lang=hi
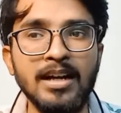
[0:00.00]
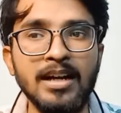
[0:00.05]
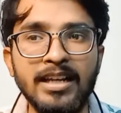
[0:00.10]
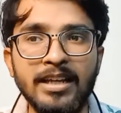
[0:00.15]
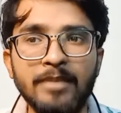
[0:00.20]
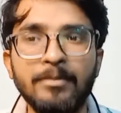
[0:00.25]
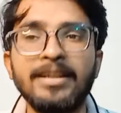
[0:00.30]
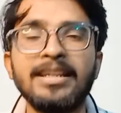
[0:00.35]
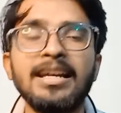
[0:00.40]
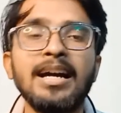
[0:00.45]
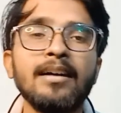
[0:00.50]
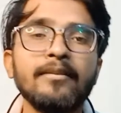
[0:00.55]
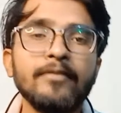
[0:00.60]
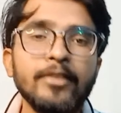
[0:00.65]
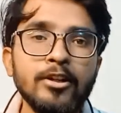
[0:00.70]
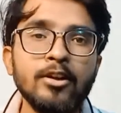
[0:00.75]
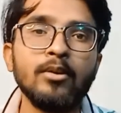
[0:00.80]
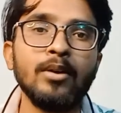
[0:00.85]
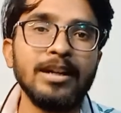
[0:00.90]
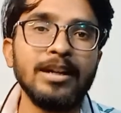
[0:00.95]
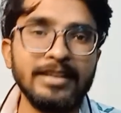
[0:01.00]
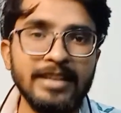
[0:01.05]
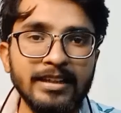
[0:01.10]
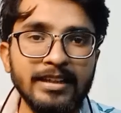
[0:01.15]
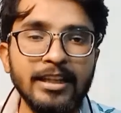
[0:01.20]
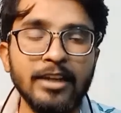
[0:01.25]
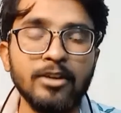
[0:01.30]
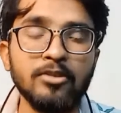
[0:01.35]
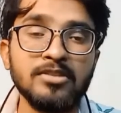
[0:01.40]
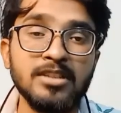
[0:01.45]
कि भैया वीडियो को एंड तक
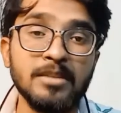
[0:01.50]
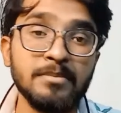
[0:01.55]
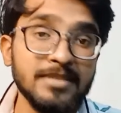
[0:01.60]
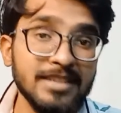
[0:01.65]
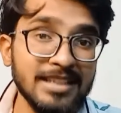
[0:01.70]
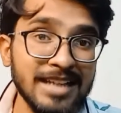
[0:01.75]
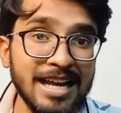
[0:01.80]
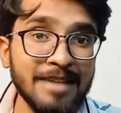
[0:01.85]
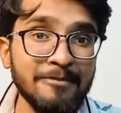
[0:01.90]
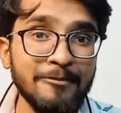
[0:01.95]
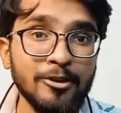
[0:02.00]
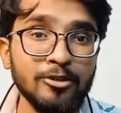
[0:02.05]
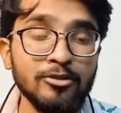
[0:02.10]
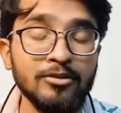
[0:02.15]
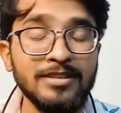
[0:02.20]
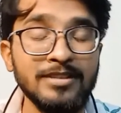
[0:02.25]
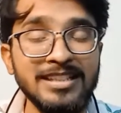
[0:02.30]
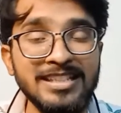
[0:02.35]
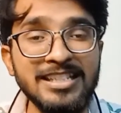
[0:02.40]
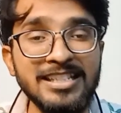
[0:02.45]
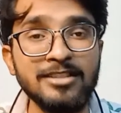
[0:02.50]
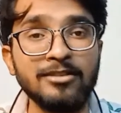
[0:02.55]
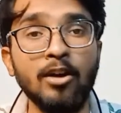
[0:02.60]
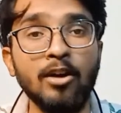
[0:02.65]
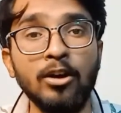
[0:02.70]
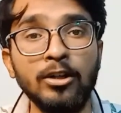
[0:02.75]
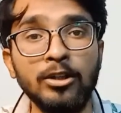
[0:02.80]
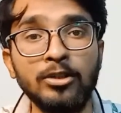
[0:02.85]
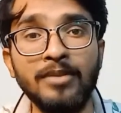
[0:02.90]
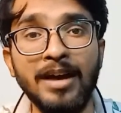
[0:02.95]
देखो सब्सक्राइब कर दो दिस इज
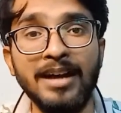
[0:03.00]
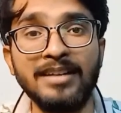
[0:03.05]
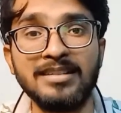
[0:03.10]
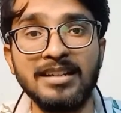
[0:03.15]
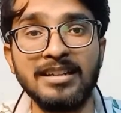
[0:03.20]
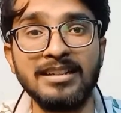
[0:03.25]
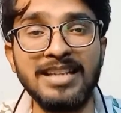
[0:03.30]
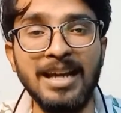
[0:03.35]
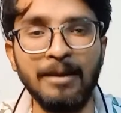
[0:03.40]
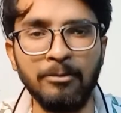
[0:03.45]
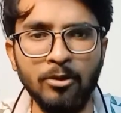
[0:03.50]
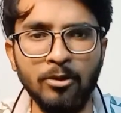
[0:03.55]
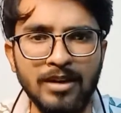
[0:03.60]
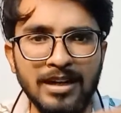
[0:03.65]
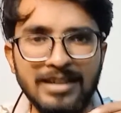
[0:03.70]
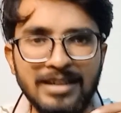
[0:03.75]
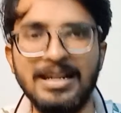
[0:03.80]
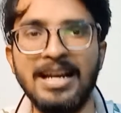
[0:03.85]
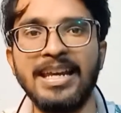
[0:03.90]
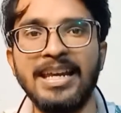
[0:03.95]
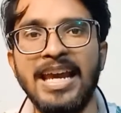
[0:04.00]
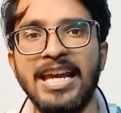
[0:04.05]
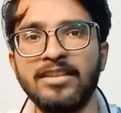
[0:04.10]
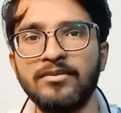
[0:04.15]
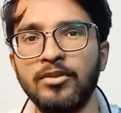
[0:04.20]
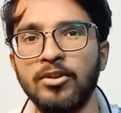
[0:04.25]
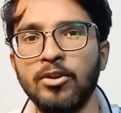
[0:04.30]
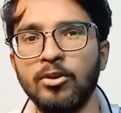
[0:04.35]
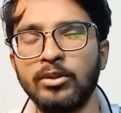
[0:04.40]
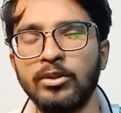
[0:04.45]
कॉल टू एक्शन कि आपको करना क्या है इस
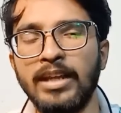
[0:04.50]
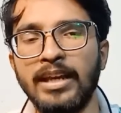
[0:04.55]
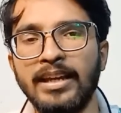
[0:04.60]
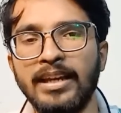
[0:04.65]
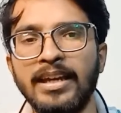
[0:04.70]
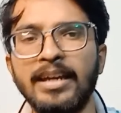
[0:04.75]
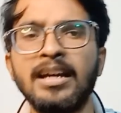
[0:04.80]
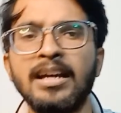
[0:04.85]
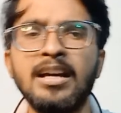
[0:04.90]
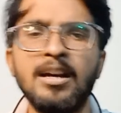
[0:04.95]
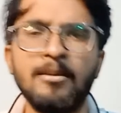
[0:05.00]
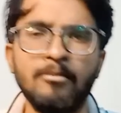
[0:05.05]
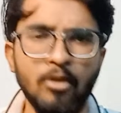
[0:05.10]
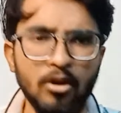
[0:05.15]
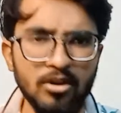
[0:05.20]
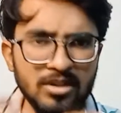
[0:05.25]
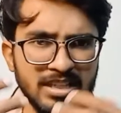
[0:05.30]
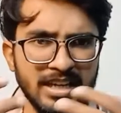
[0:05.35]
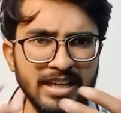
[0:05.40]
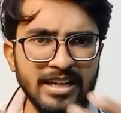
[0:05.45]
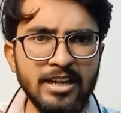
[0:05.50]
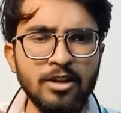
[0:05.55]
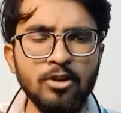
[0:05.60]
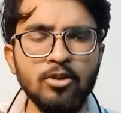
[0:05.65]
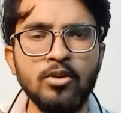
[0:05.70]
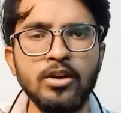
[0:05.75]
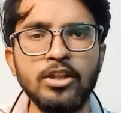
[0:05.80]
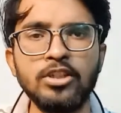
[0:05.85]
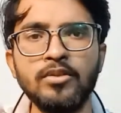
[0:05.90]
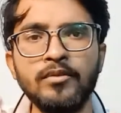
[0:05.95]
वीडियो को देख के बहुत सारे लोग
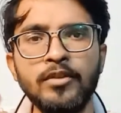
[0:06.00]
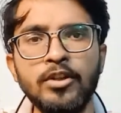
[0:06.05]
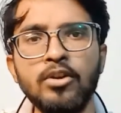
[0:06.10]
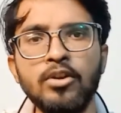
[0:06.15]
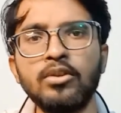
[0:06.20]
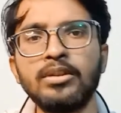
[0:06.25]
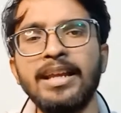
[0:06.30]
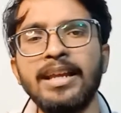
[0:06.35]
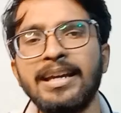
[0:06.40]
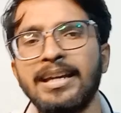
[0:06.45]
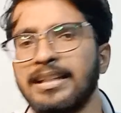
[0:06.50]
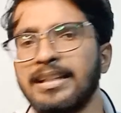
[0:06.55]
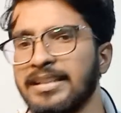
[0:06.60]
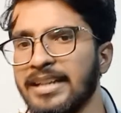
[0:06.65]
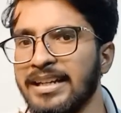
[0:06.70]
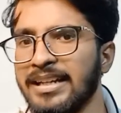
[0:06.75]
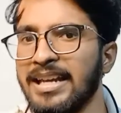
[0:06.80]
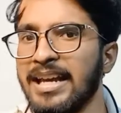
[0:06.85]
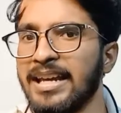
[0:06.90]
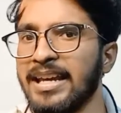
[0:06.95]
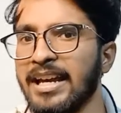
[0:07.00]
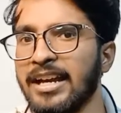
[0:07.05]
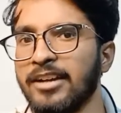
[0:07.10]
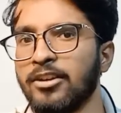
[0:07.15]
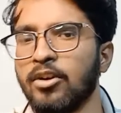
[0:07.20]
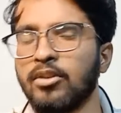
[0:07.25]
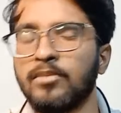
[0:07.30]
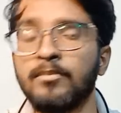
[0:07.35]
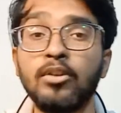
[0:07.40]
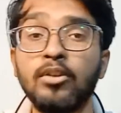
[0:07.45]
होंगे जो वीडियो को देख के चले जाएंगे कहीं
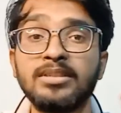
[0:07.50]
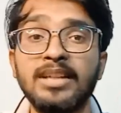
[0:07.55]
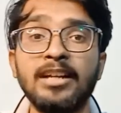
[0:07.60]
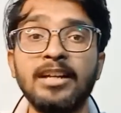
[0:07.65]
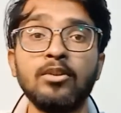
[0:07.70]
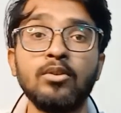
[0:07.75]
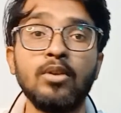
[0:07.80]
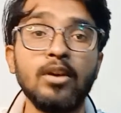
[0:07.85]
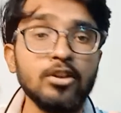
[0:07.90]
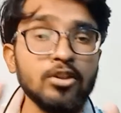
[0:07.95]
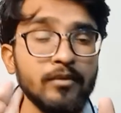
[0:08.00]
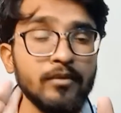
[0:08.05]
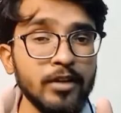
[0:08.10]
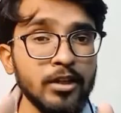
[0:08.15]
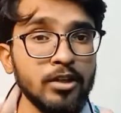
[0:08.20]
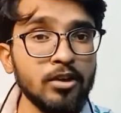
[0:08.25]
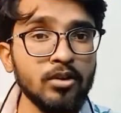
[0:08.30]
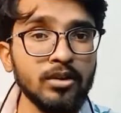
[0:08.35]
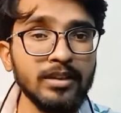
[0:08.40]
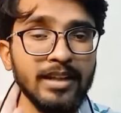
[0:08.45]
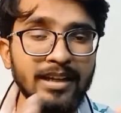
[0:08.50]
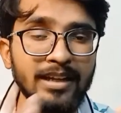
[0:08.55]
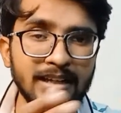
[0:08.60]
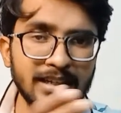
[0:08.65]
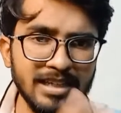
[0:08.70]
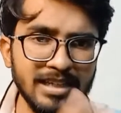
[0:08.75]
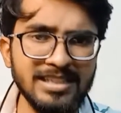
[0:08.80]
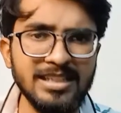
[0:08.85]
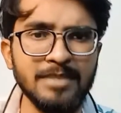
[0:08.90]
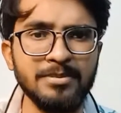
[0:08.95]
और बहुत सारे लोग होंगे जो वीडियो को देख
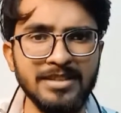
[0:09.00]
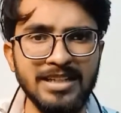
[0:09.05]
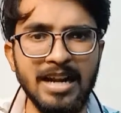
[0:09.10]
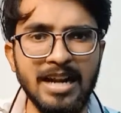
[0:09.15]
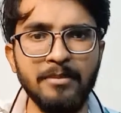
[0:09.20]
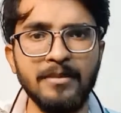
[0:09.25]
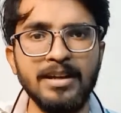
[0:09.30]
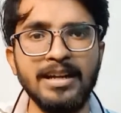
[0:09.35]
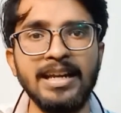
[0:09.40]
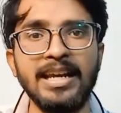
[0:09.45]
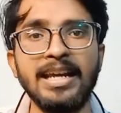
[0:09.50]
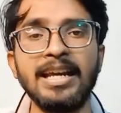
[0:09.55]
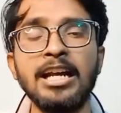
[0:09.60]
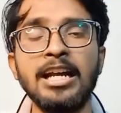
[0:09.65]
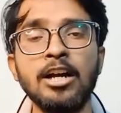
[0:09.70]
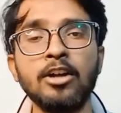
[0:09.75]
करके सब्सक्राइब करेंगे